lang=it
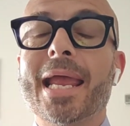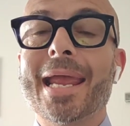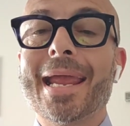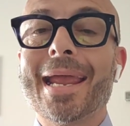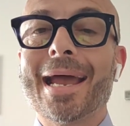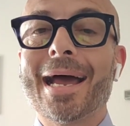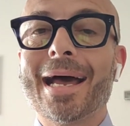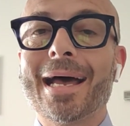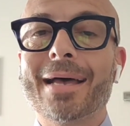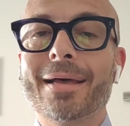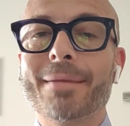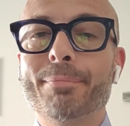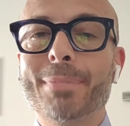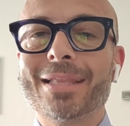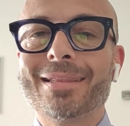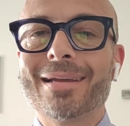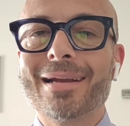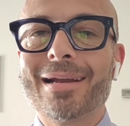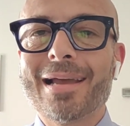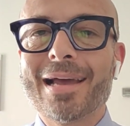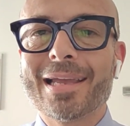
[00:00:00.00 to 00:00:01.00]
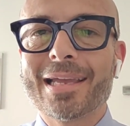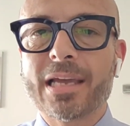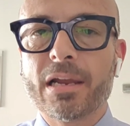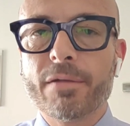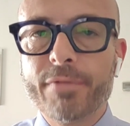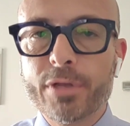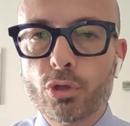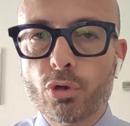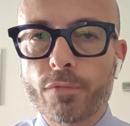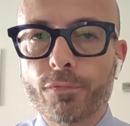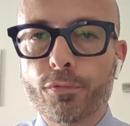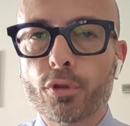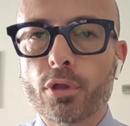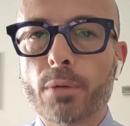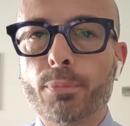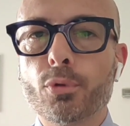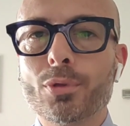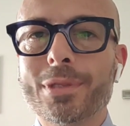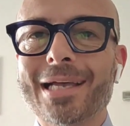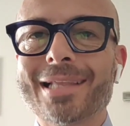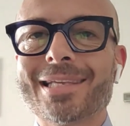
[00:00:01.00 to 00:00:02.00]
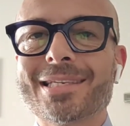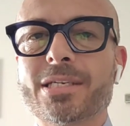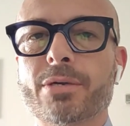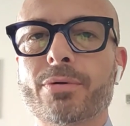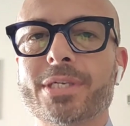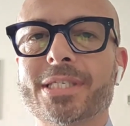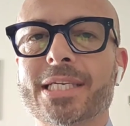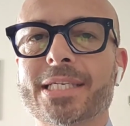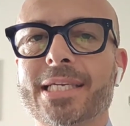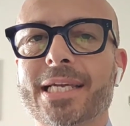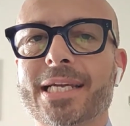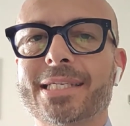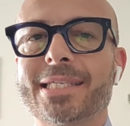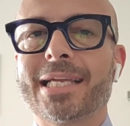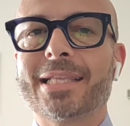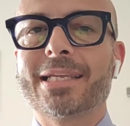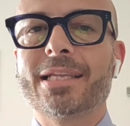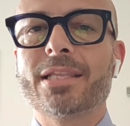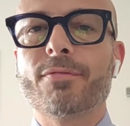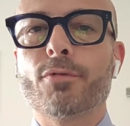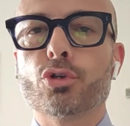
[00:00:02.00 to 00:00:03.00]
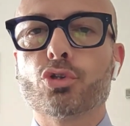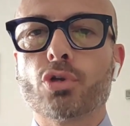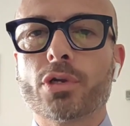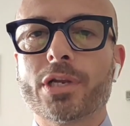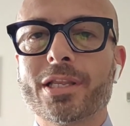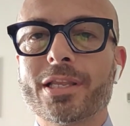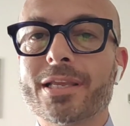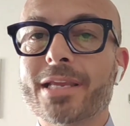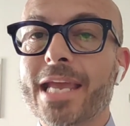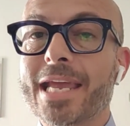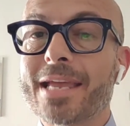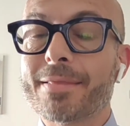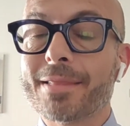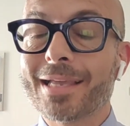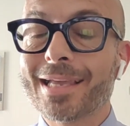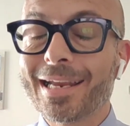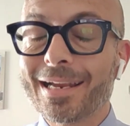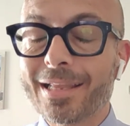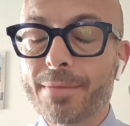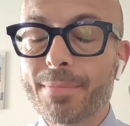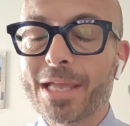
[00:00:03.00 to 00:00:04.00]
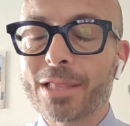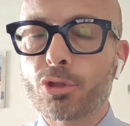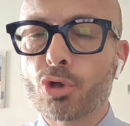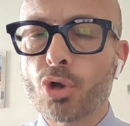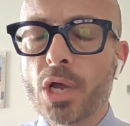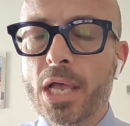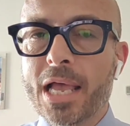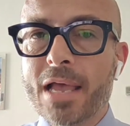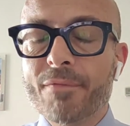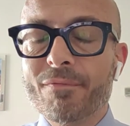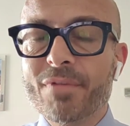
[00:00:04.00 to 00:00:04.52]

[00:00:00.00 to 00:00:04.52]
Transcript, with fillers: e a mettere like al video in fondo alla puntata se questa sarà stata di vostro gradimento.